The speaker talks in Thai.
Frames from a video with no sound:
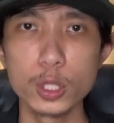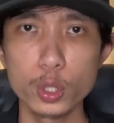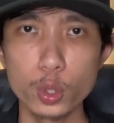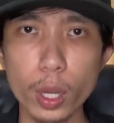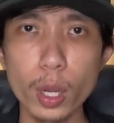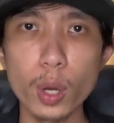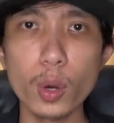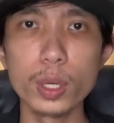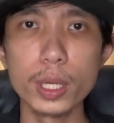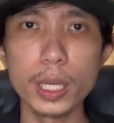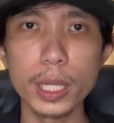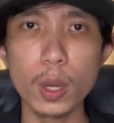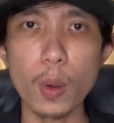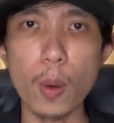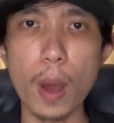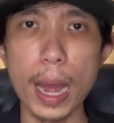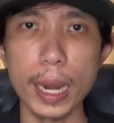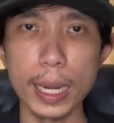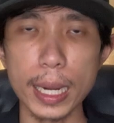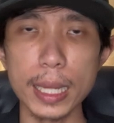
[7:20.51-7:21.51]
ช่วยคนดีก
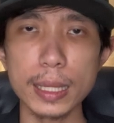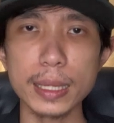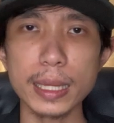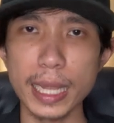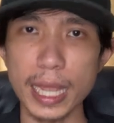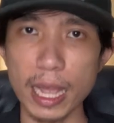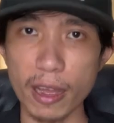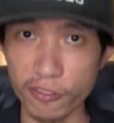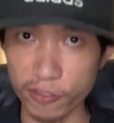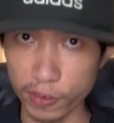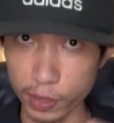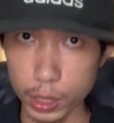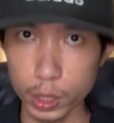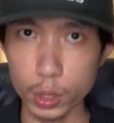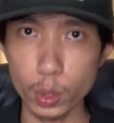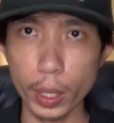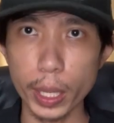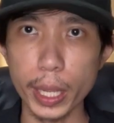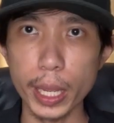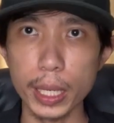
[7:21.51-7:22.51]
ว่านะ แต่อย่าฝืน
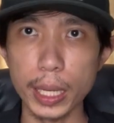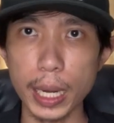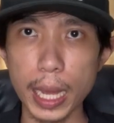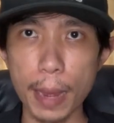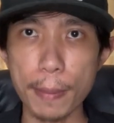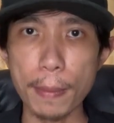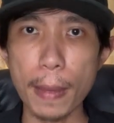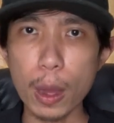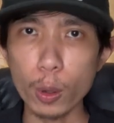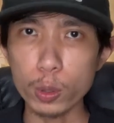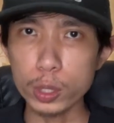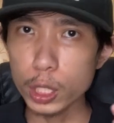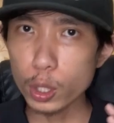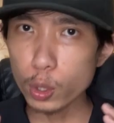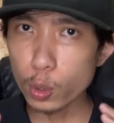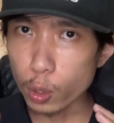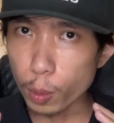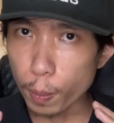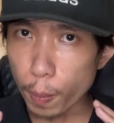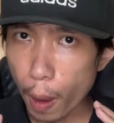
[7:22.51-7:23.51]
ตัวเองนะครับ เอาที่
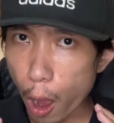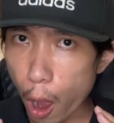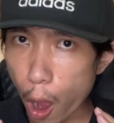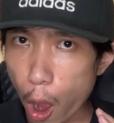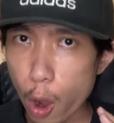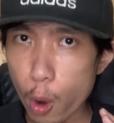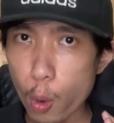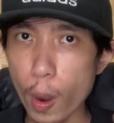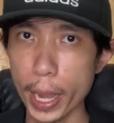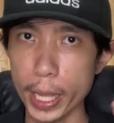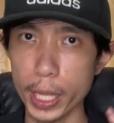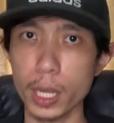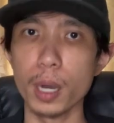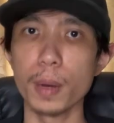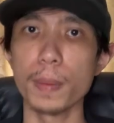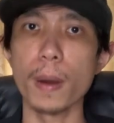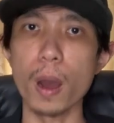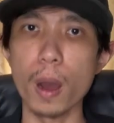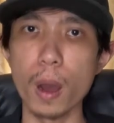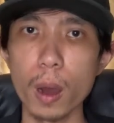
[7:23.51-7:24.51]
คุณพอไหว
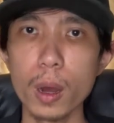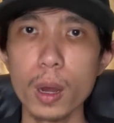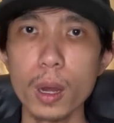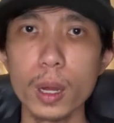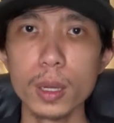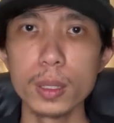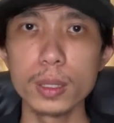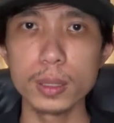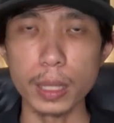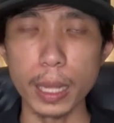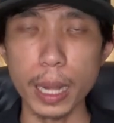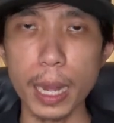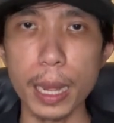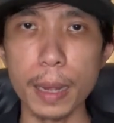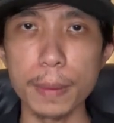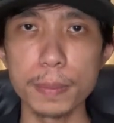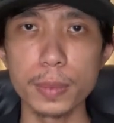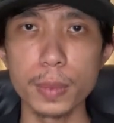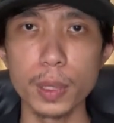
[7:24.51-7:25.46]
ก็พอนะครับ